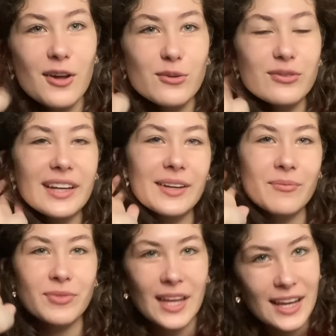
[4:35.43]
Ve
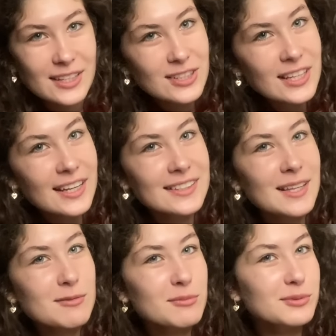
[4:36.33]
Ece ile
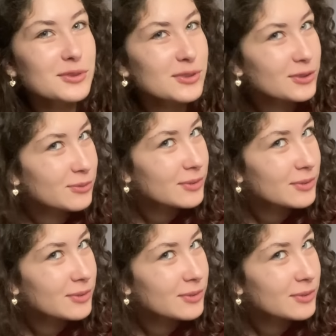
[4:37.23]
Eslem'le buluştuk.